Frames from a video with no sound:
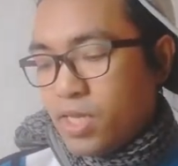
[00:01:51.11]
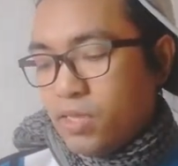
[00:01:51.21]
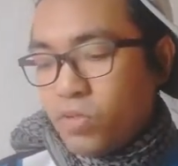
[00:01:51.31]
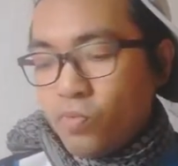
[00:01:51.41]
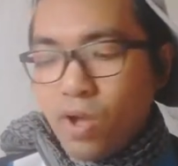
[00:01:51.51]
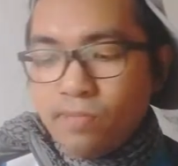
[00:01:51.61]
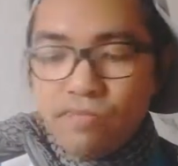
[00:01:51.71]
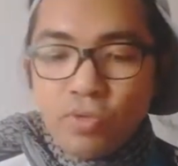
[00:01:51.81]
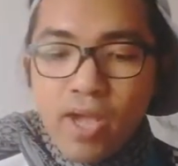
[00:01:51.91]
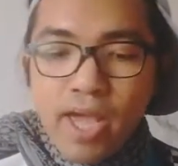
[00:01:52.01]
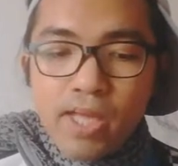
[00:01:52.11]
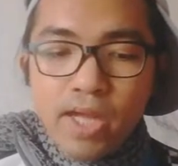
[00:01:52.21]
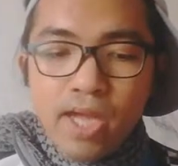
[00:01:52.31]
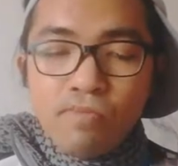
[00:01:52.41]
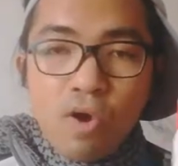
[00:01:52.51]
ด้วยความที่ผิวแห้งนะ
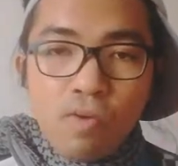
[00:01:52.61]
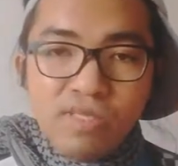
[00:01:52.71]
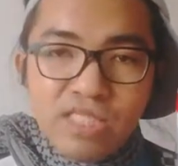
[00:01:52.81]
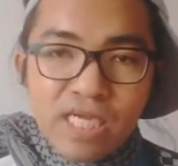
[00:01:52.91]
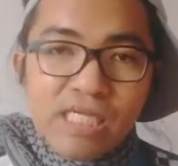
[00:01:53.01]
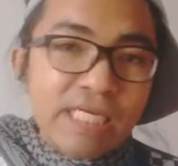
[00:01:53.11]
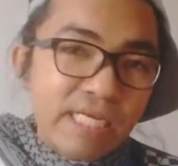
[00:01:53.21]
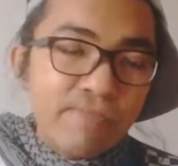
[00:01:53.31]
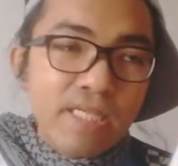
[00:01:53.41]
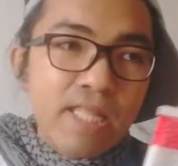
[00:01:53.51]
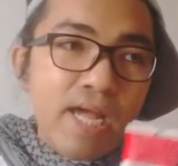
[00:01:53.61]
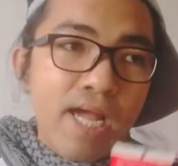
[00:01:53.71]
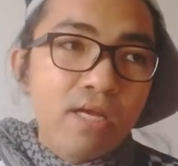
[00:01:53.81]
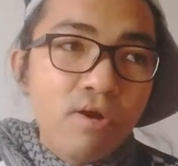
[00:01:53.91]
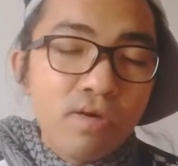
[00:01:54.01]
คะพอมาใช้ครีมนี้นะคะ
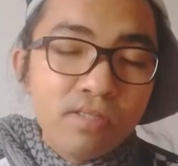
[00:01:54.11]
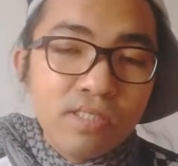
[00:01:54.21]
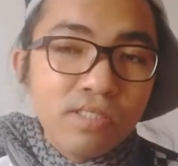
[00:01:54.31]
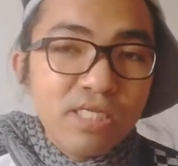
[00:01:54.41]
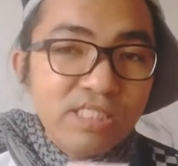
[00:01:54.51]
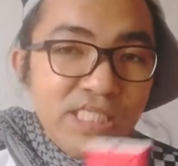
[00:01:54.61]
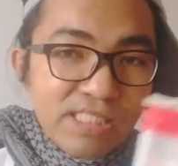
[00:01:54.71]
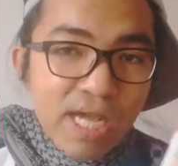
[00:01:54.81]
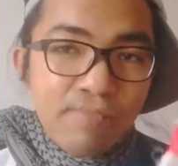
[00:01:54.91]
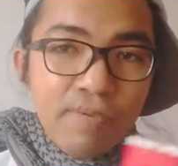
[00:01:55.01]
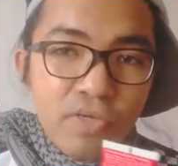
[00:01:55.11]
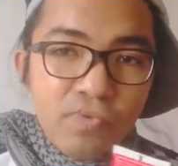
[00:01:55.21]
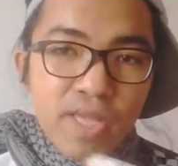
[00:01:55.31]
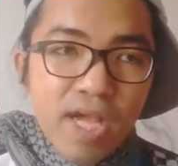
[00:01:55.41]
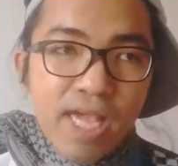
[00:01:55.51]
ก็ยิ่งทำให้ผิว
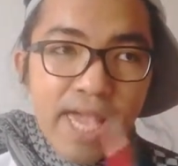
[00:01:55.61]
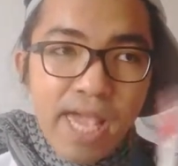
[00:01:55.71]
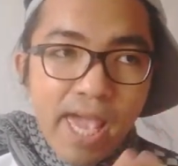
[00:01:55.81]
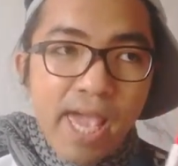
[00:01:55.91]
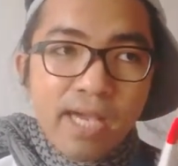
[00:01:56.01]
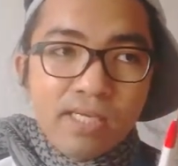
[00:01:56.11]
เนี่ยแห้ง